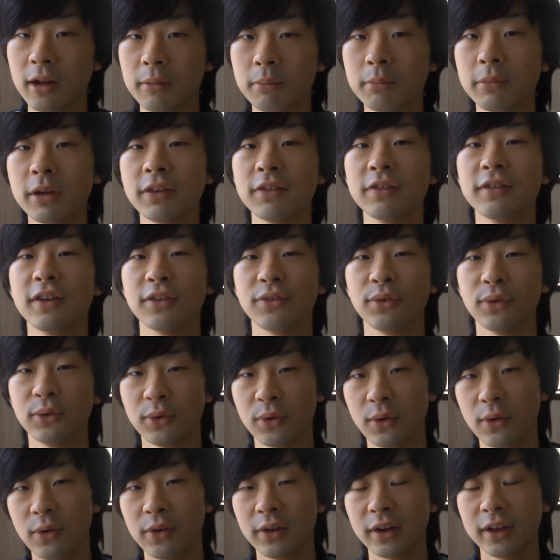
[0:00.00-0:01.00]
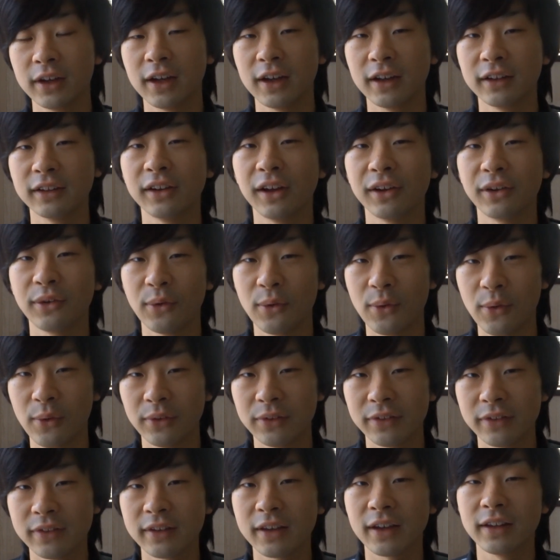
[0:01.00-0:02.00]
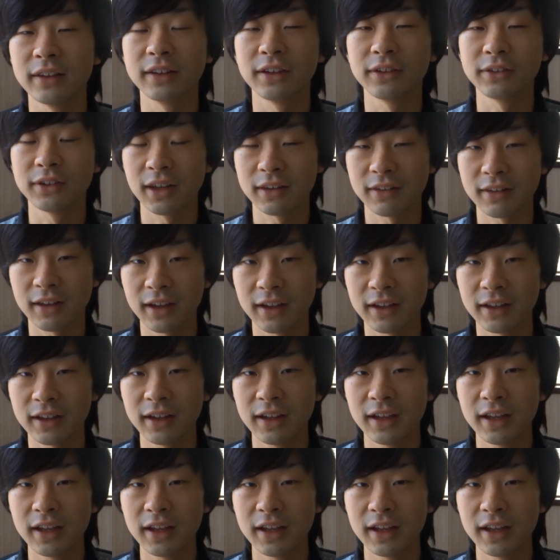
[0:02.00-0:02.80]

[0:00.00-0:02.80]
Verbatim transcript: まずはその感覚を掴んでください。